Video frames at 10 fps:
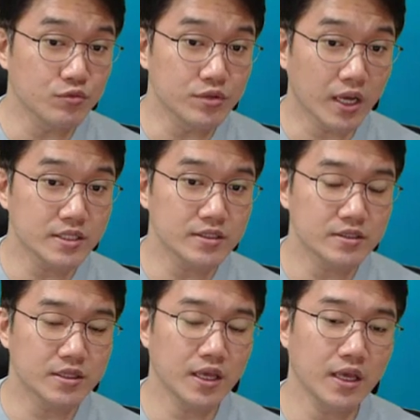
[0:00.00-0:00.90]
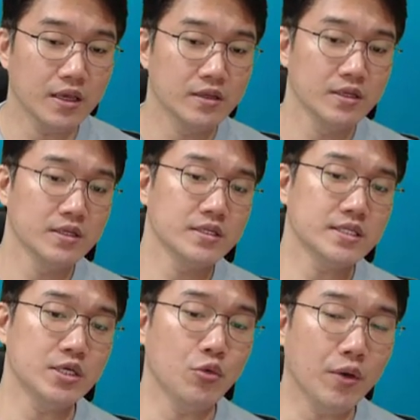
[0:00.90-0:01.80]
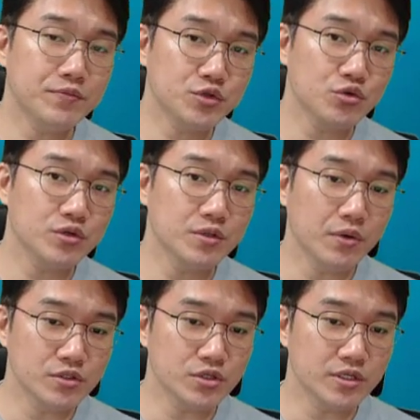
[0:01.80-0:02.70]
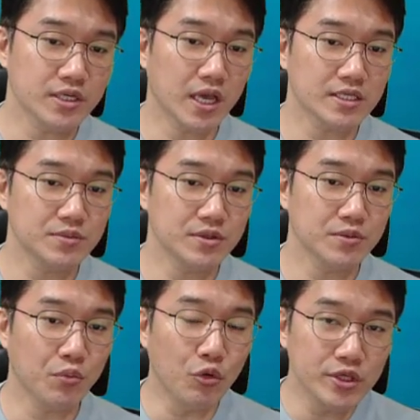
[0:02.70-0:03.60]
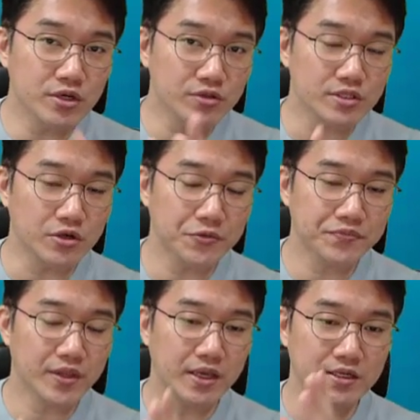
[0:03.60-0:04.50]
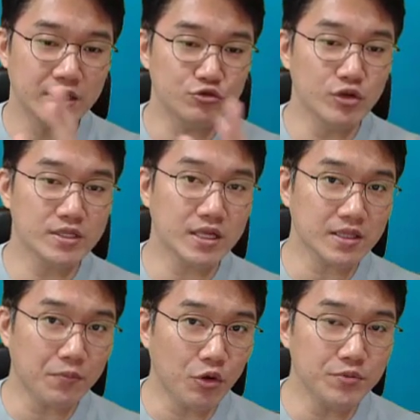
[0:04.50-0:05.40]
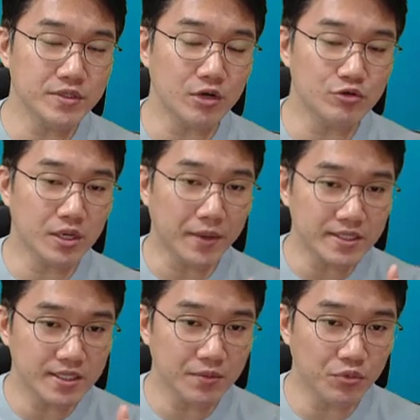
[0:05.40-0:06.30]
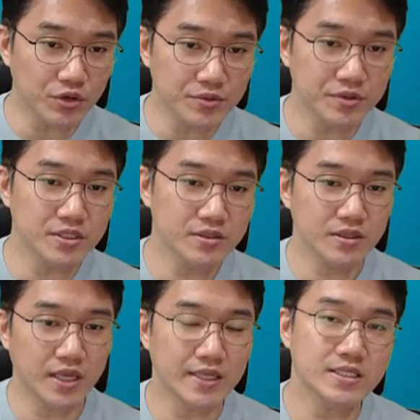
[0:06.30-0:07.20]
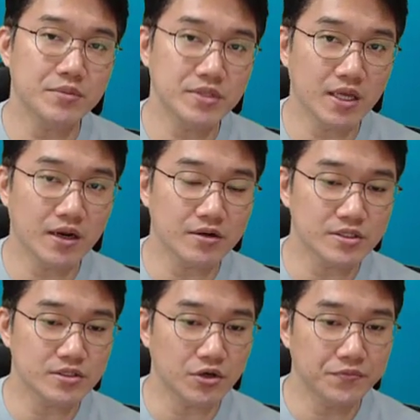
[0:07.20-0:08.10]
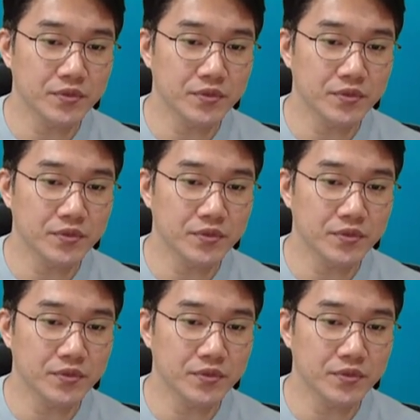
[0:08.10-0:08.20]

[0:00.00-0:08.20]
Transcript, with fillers: 공부를 하실 때 이 웹 쪽을 먼저 이렇게 하시면 보이거든요 예, 이렇게 눈에 탁탁 보입니다 우리가 만든 게 보이면은 예, 재밌다는 것이죠